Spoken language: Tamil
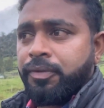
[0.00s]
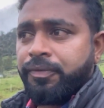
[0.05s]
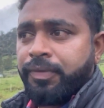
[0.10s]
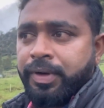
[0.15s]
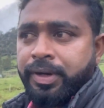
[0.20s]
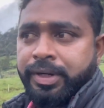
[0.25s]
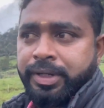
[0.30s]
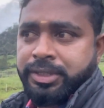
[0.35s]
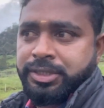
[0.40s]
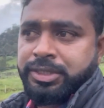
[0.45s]

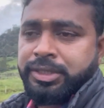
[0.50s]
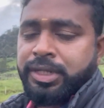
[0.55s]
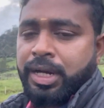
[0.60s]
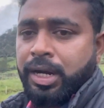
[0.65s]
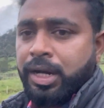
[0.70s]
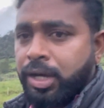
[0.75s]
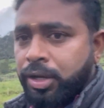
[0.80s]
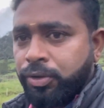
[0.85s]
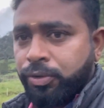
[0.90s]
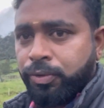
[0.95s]
ஃபில்ட்ரேஷன்
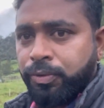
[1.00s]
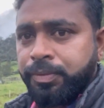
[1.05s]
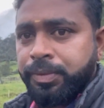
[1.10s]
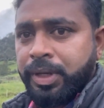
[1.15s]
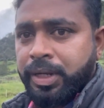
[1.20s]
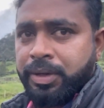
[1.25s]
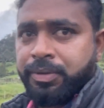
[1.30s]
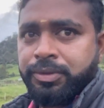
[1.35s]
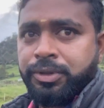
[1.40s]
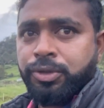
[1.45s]
நல்லாயிருக்கும்
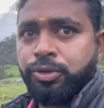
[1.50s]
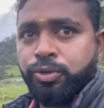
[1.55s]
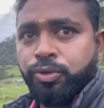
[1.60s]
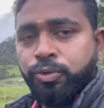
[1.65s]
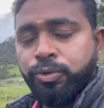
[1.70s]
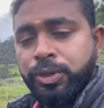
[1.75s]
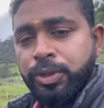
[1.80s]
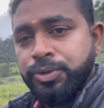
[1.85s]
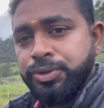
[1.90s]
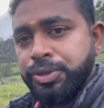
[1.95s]
ஏன்னா வந்து
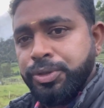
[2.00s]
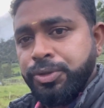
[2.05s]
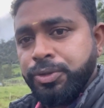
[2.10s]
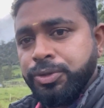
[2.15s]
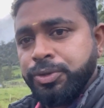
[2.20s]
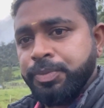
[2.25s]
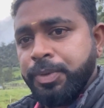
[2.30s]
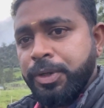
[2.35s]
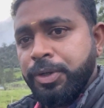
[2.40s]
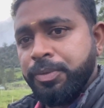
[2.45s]
டூ தௌசண்ட்
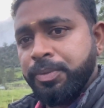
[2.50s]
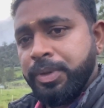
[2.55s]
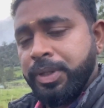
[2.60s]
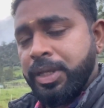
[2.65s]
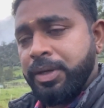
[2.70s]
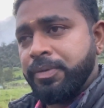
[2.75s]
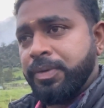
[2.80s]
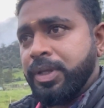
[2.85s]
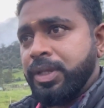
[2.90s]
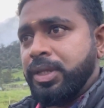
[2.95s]
யூஸ் பண்ணும்போதே